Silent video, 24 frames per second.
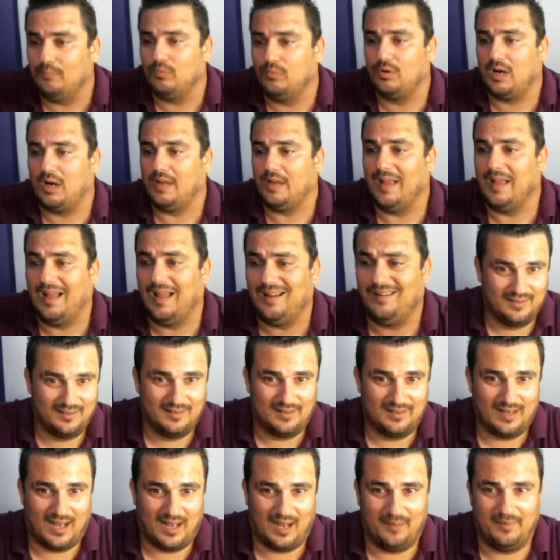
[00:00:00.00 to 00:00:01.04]
bu kadar
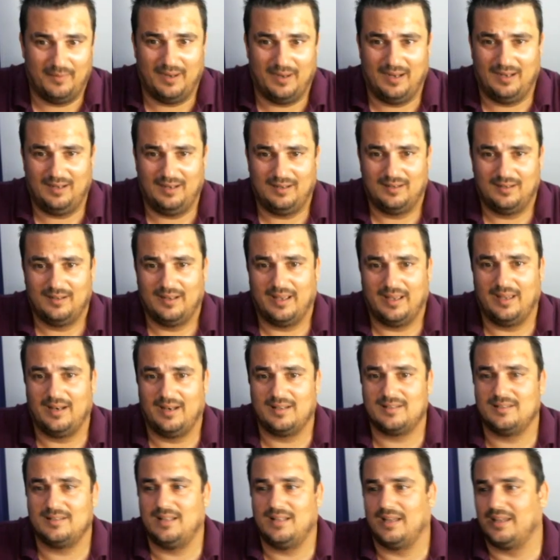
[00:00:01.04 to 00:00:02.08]
ama en
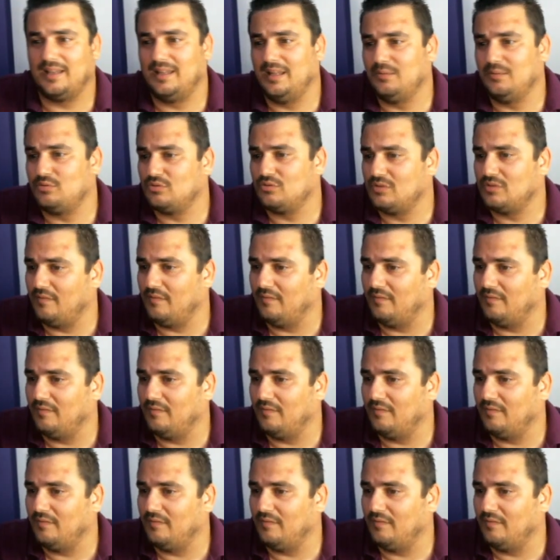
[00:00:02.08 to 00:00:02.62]
azından gideyim şuradan